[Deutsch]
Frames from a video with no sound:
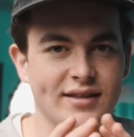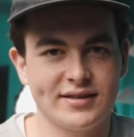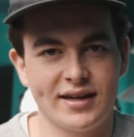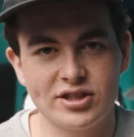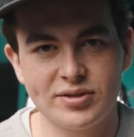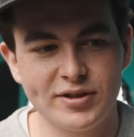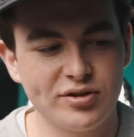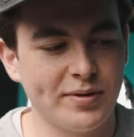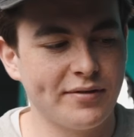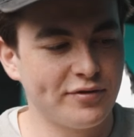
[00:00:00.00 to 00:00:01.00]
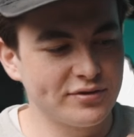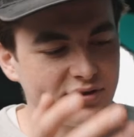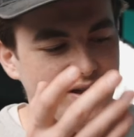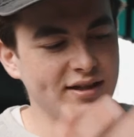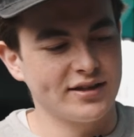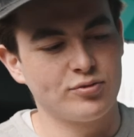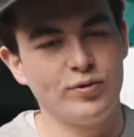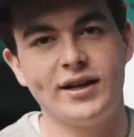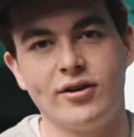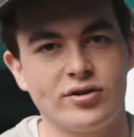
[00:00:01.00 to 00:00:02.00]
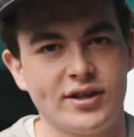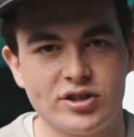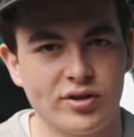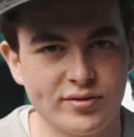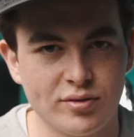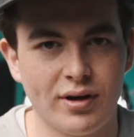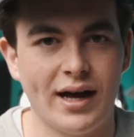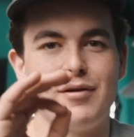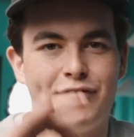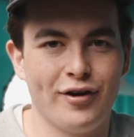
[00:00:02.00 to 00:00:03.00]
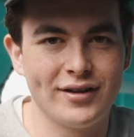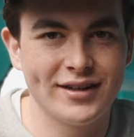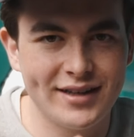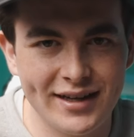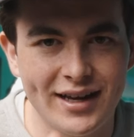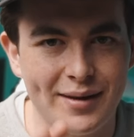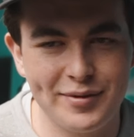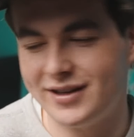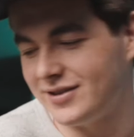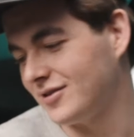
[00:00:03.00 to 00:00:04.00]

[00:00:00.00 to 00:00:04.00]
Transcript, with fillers: Das ist alles schon mal super und funktioniert als Rig auch jetzt schon so. Aber folgende Dinge habe ich jetzt